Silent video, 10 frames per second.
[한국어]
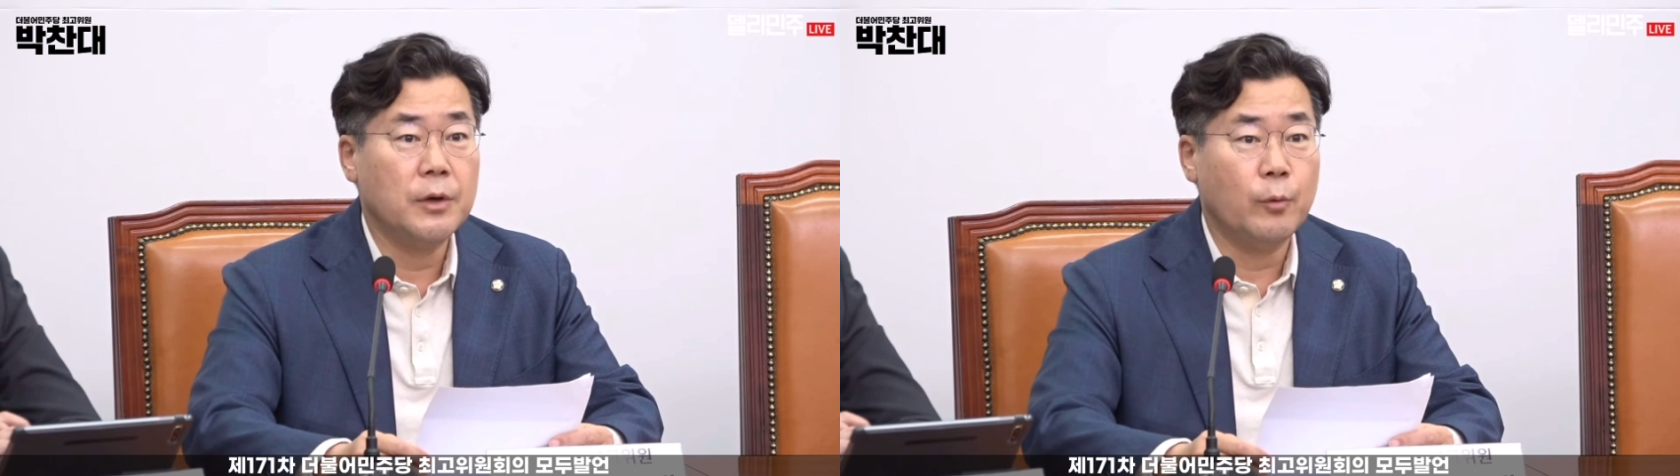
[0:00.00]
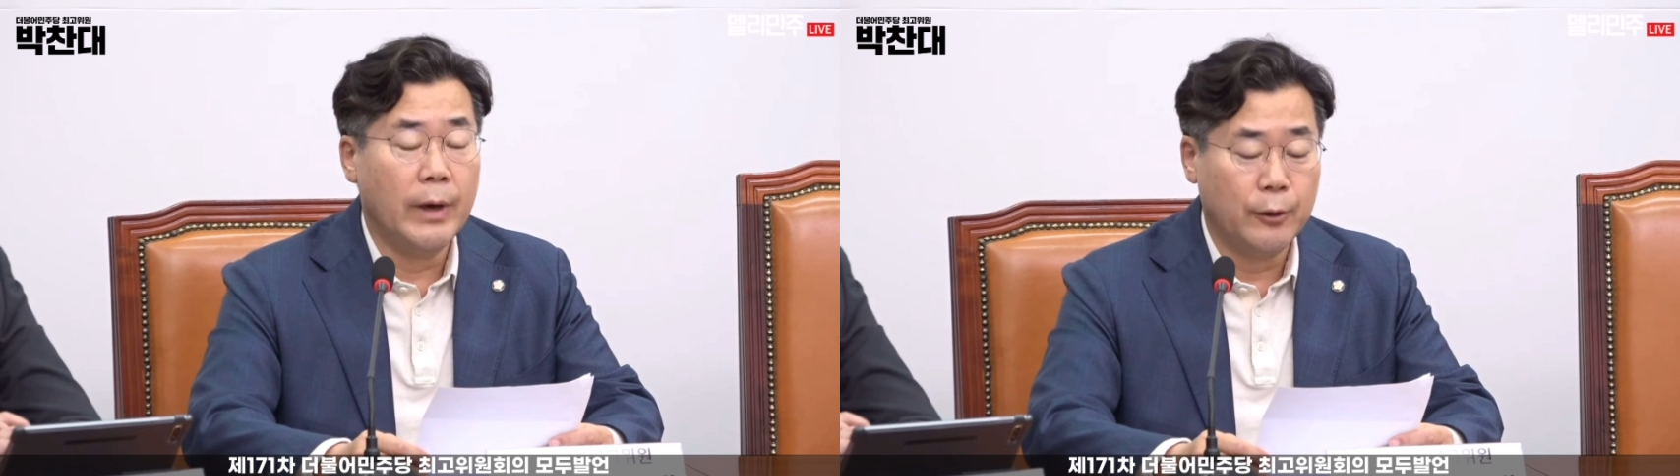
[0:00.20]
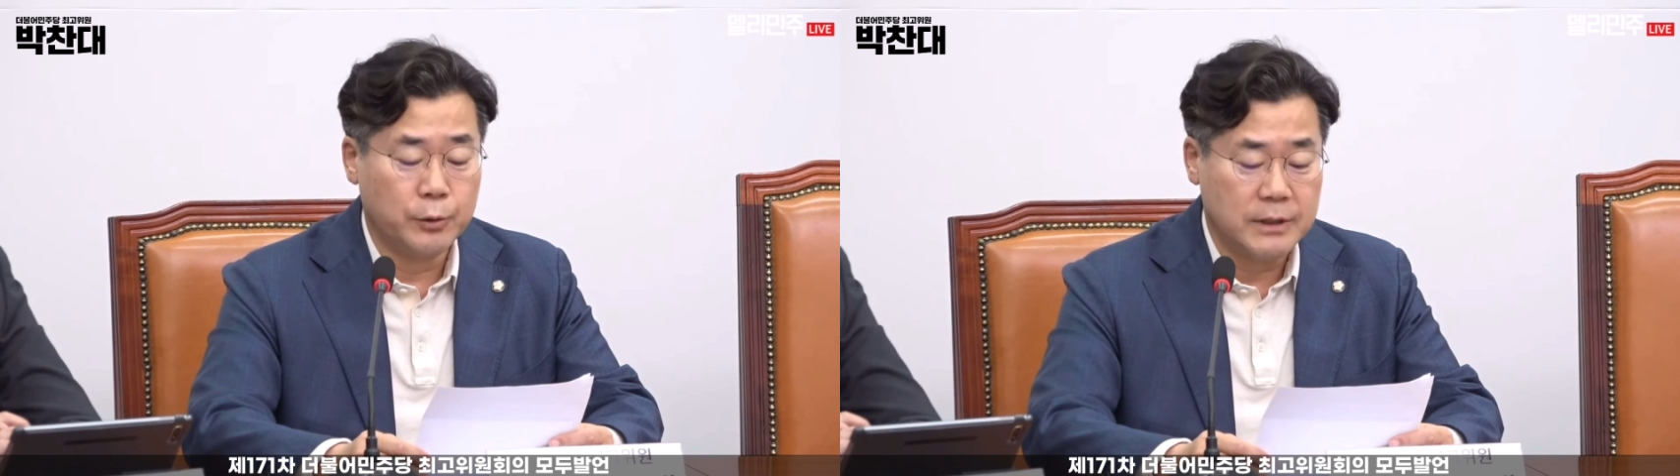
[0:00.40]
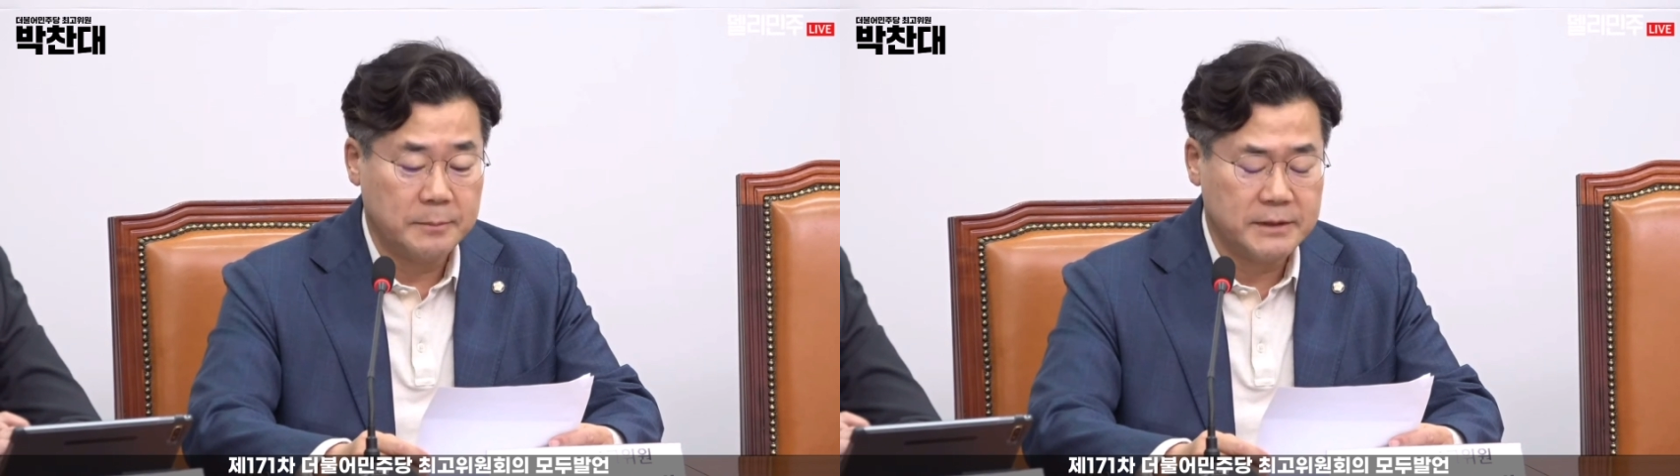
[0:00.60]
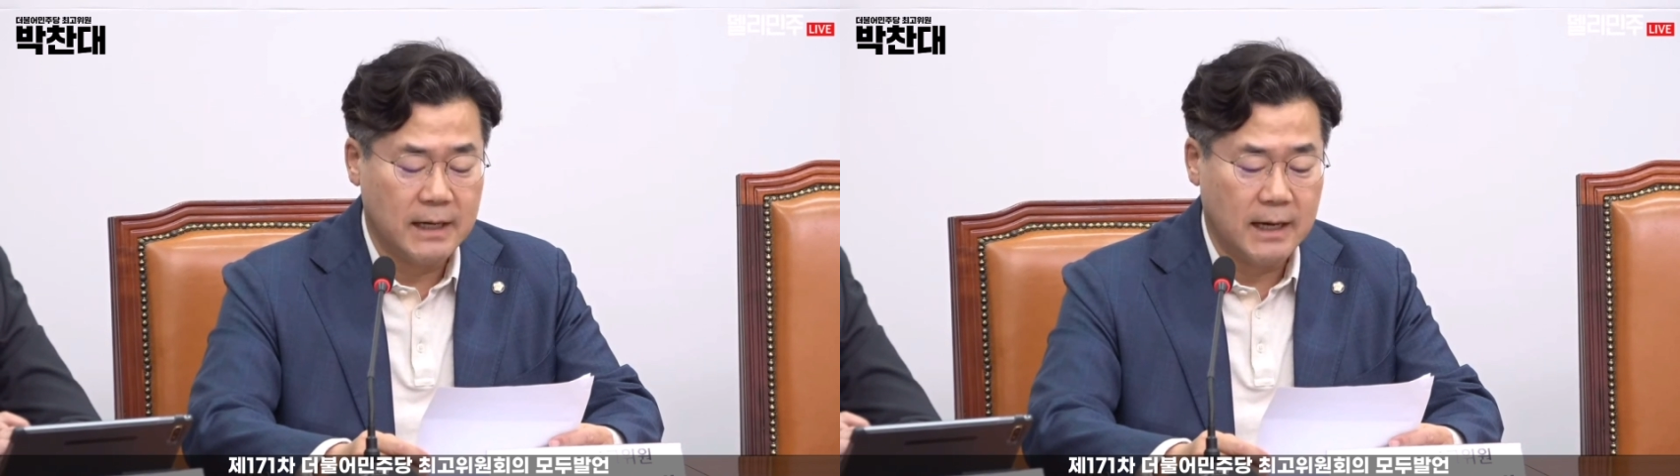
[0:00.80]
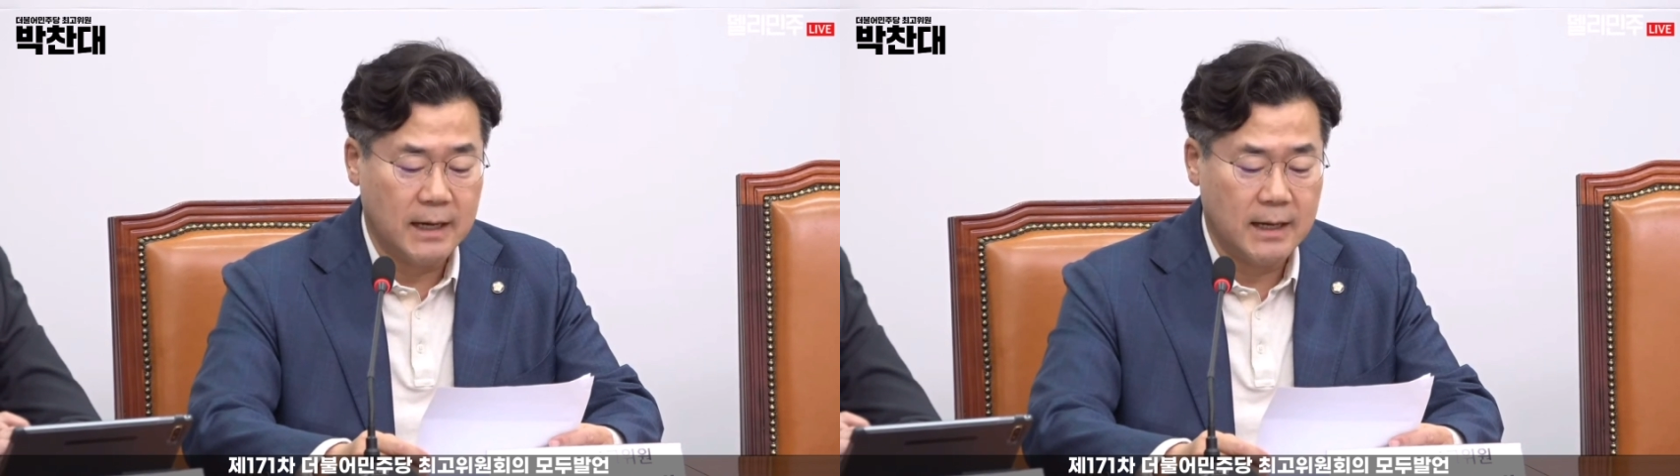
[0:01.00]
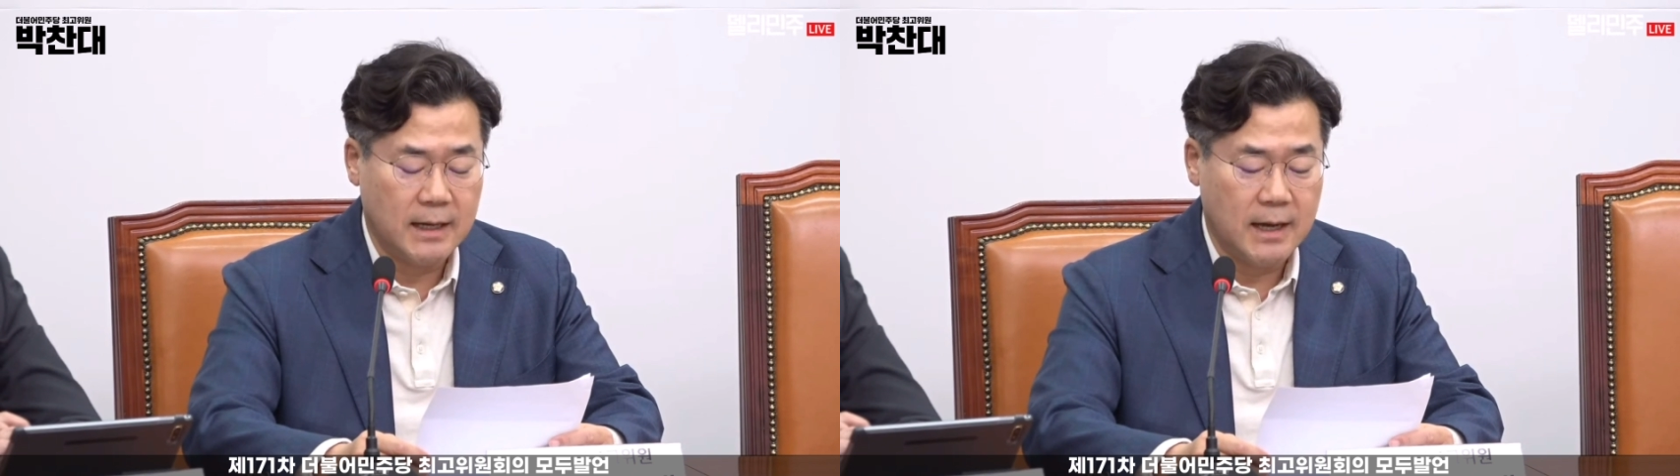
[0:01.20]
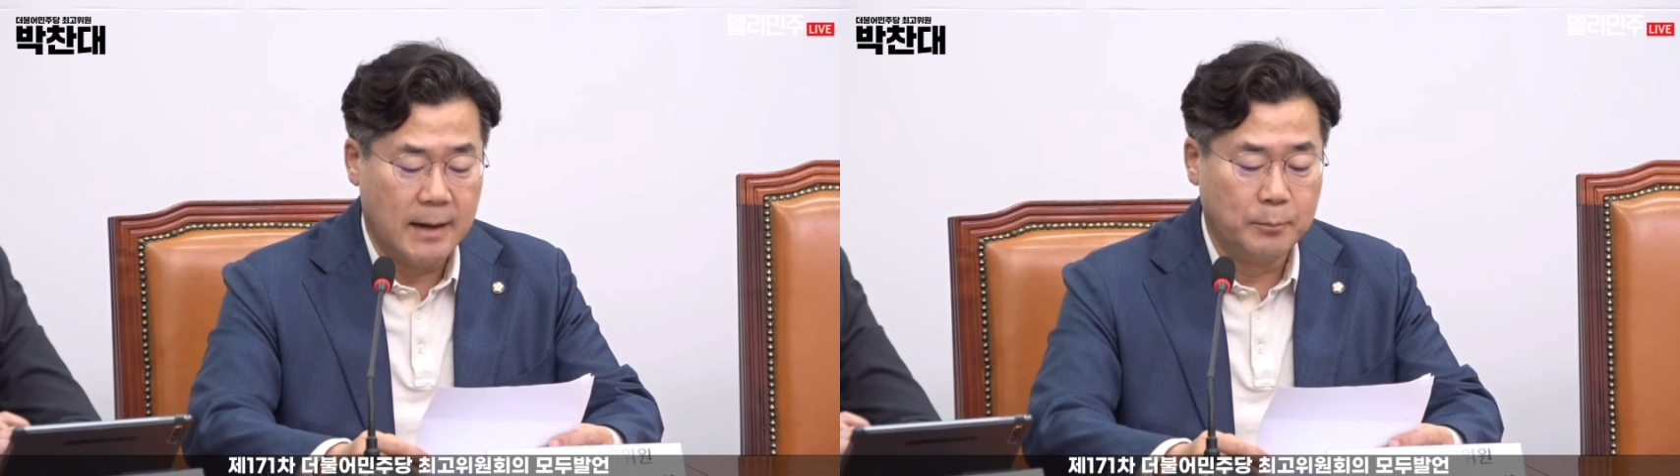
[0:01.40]
외교 참사,
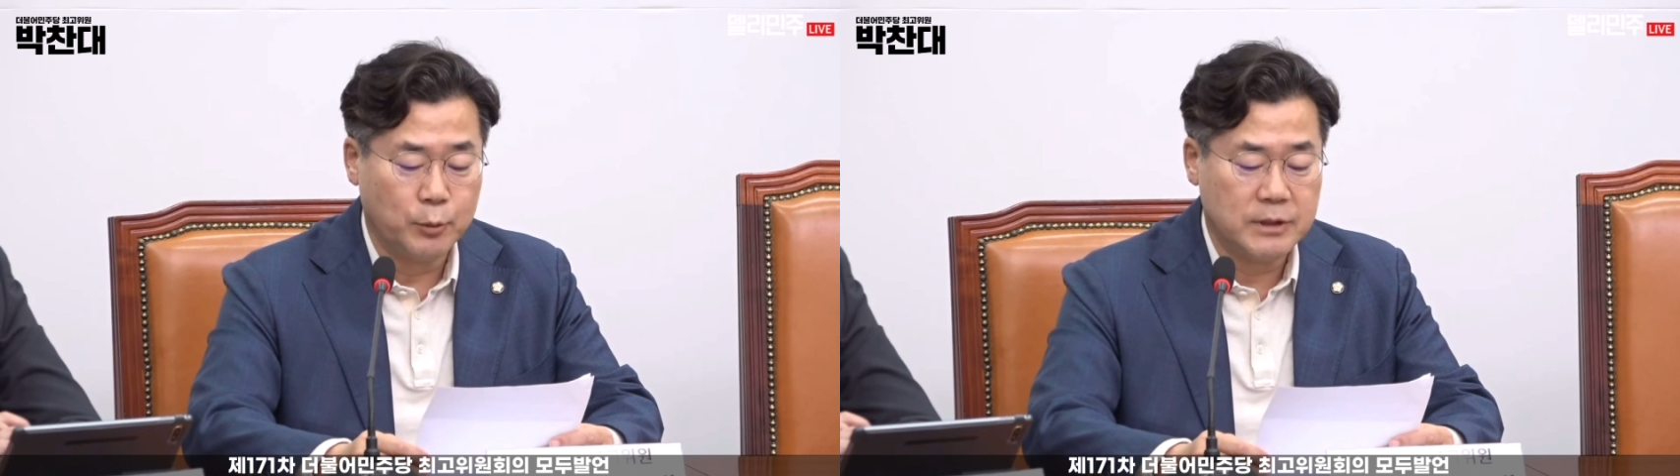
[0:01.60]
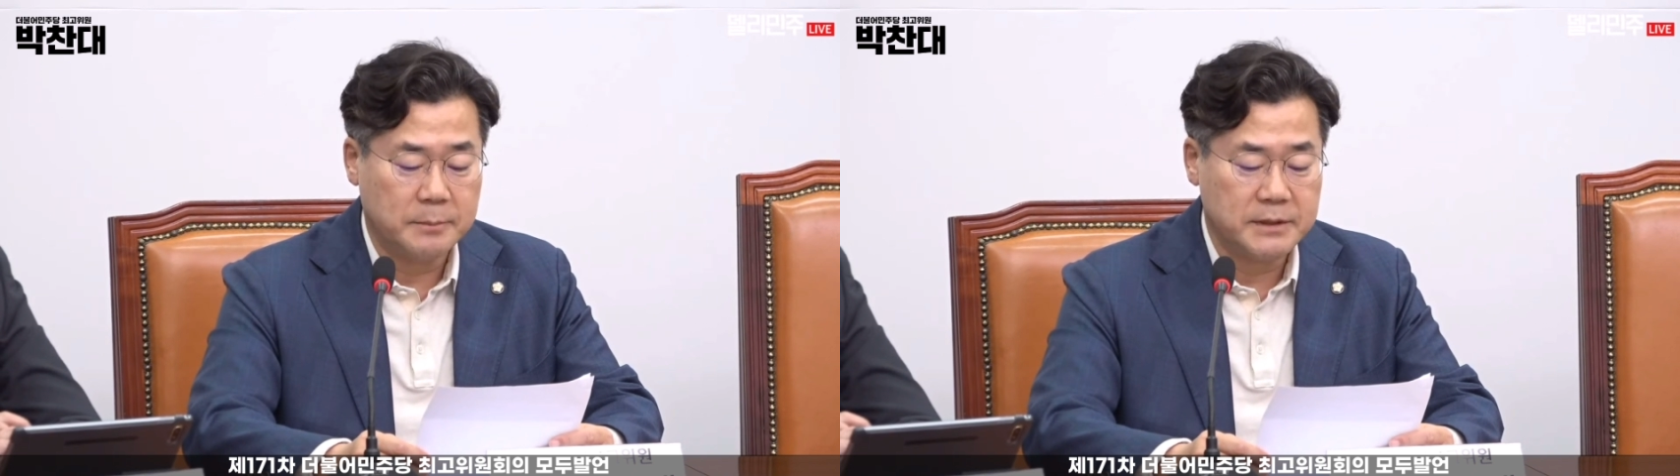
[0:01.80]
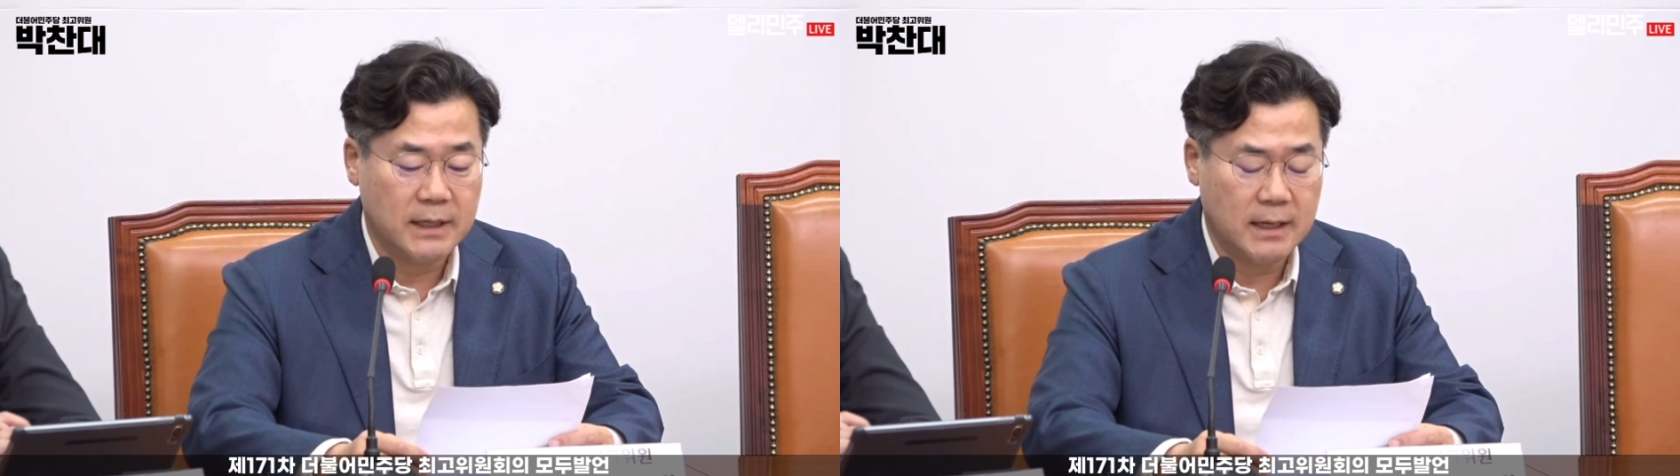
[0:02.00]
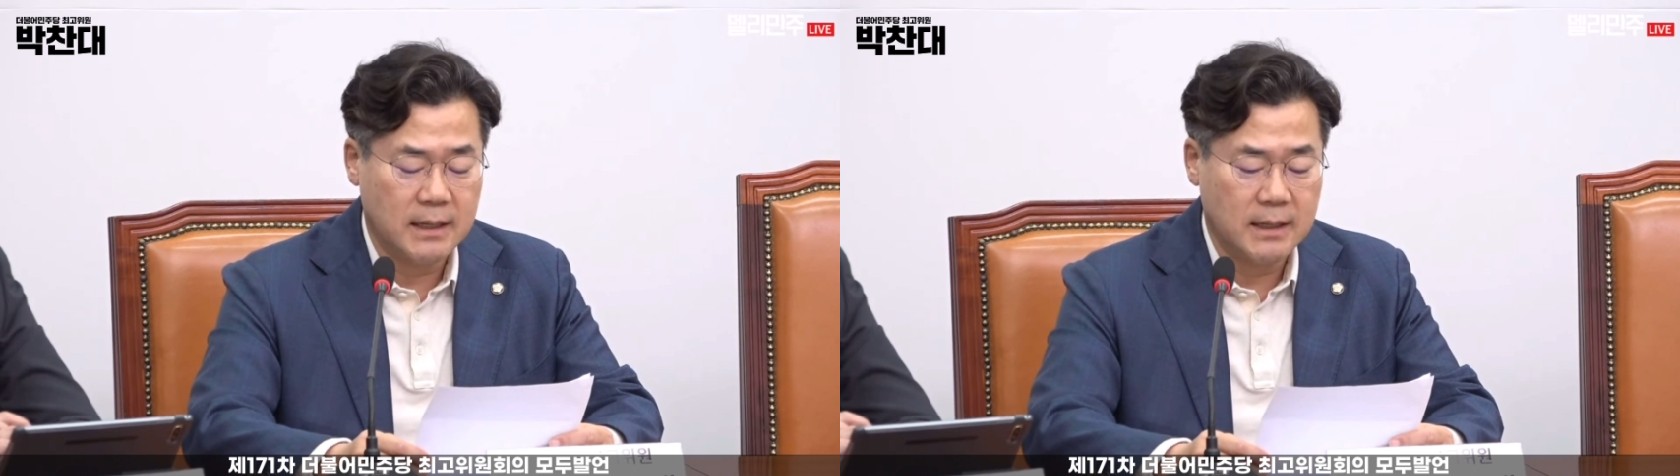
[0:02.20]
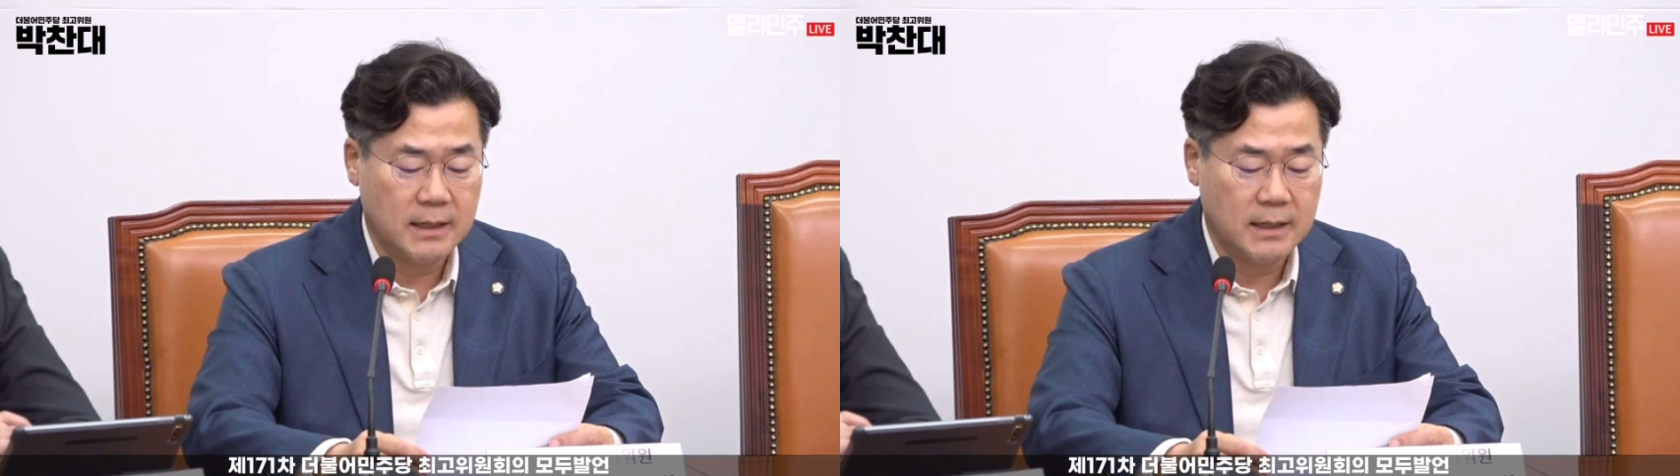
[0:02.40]
안보 참사,